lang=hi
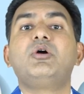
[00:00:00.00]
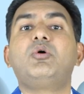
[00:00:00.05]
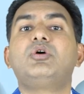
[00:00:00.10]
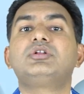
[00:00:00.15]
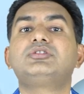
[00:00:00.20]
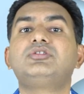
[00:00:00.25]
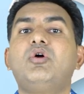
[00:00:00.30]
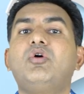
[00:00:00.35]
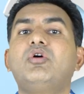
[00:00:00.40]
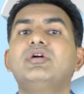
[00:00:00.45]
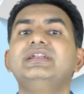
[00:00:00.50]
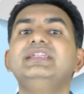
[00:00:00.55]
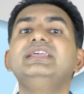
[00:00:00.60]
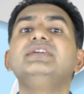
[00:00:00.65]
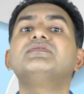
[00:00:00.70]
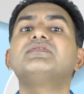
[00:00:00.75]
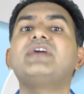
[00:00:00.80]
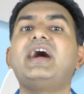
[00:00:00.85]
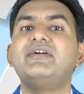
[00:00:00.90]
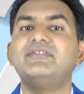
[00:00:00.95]
वो तो ओनली
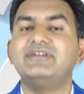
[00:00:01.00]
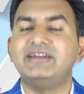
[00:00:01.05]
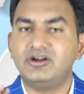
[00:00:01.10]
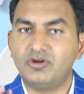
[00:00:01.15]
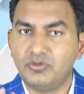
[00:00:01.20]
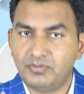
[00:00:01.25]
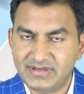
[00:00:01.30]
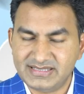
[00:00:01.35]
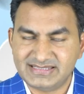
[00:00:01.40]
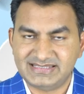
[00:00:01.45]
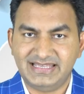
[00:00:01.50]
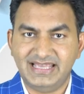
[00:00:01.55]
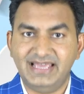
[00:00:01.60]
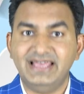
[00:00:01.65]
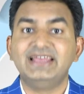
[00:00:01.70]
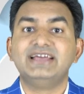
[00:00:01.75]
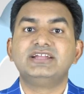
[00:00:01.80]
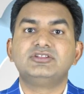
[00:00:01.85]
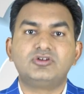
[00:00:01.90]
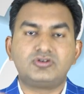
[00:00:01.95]
फाइव हंड्रेड रुपीज़ ही है
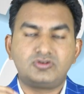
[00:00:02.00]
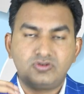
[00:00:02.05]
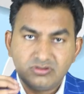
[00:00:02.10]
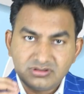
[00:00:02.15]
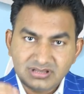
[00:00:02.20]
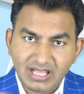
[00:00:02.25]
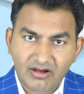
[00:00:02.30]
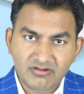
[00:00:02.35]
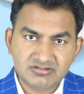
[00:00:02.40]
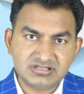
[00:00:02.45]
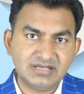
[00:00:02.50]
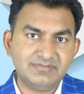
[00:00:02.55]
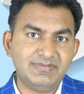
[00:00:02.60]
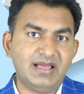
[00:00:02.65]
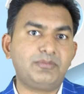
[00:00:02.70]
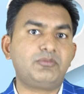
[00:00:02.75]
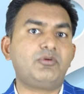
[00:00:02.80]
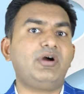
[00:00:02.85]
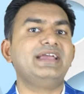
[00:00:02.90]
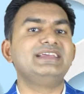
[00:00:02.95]
तो टू थाउजेंड में
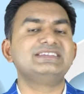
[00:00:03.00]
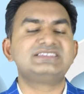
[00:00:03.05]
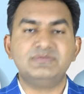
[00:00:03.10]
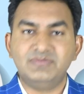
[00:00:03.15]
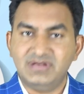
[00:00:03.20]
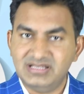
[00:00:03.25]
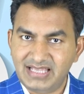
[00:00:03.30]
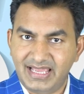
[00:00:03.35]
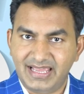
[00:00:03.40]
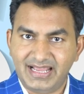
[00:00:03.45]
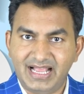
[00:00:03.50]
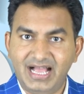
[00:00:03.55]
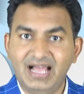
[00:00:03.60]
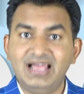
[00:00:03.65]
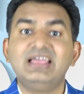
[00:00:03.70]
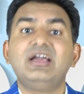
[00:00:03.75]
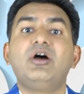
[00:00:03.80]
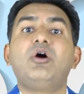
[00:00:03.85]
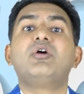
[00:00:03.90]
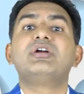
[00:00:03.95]
आपको आईसी मिल जाएगा
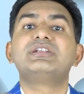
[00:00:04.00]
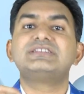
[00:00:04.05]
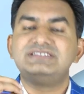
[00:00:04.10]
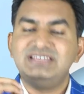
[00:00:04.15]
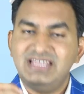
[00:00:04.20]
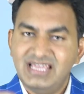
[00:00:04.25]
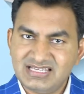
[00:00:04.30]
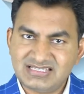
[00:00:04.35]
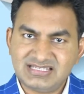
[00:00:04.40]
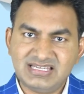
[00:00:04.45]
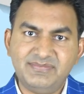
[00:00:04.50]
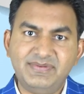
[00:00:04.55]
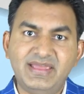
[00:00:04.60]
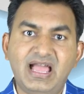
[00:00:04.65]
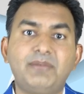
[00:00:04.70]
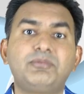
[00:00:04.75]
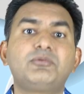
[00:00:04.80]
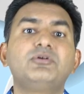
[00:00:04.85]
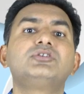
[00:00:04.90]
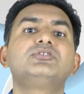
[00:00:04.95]
और जीएसटी भी
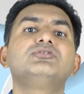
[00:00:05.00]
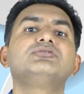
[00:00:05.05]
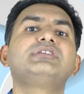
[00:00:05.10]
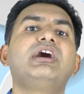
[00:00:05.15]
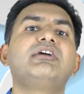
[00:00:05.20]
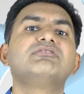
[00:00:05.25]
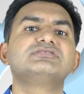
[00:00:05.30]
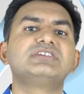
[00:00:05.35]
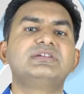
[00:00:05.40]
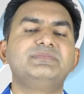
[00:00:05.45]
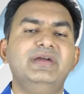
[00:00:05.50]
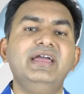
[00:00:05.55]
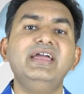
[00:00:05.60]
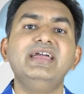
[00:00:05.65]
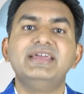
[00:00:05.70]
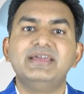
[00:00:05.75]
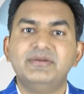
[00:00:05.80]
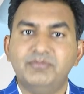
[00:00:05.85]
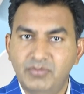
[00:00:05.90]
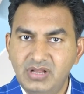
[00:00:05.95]
आपको टू थाउजेंड में
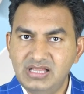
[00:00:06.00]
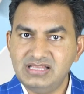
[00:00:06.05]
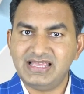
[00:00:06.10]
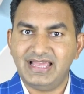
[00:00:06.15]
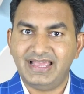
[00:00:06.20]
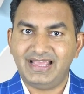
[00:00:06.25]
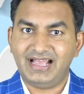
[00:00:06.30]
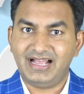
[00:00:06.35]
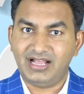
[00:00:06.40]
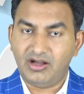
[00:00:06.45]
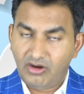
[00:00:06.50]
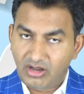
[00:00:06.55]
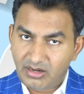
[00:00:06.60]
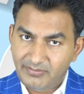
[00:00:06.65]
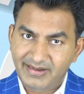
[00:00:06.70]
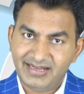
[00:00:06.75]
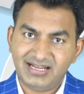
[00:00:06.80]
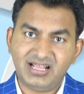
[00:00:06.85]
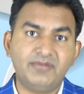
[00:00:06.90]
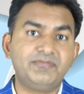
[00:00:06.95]
मिल जाएगा
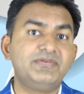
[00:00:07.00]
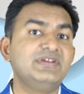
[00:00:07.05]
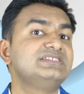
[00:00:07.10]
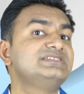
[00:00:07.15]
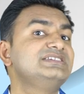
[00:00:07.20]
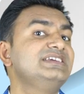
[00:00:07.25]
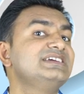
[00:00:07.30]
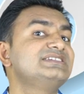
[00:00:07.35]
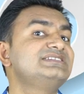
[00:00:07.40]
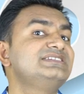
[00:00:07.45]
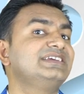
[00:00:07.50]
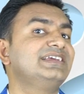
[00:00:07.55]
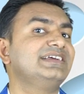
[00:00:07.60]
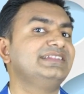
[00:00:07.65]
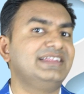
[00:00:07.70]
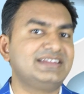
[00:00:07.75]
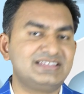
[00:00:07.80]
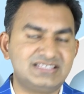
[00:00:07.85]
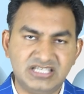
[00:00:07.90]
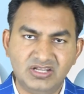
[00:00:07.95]
गवर्नमेंट का फी जीएसटी के
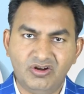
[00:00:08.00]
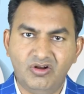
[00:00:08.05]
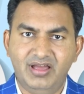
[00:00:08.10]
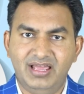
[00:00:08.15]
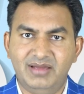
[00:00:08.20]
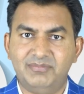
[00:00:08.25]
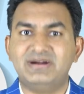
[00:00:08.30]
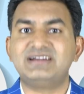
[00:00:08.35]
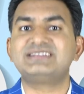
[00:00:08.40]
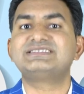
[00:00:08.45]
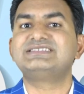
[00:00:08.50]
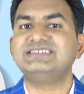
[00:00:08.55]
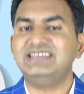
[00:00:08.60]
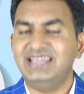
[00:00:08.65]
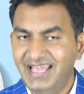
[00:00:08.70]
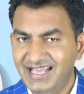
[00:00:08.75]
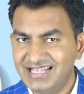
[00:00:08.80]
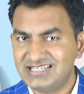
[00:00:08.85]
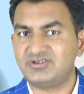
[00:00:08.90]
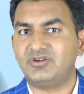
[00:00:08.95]
अंदर जीरो है बट
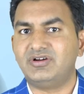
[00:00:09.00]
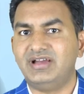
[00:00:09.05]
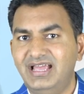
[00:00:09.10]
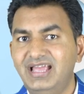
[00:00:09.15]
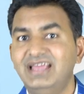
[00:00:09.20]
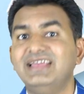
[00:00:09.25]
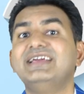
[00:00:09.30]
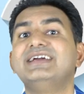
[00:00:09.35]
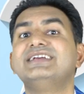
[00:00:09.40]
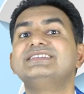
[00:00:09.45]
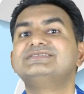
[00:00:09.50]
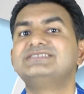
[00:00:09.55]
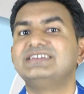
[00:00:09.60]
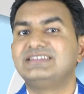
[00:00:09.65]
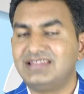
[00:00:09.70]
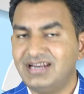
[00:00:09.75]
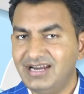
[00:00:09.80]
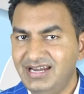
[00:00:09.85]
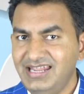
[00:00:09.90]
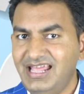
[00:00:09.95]
सी जो है
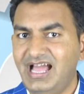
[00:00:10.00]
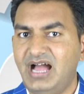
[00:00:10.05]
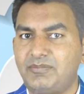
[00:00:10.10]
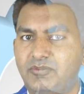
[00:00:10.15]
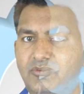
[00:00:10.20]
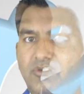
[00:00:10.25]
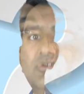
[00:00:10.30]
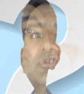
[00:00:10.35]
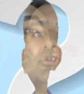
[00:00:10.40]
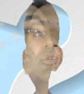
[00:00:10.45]
जनरली आपको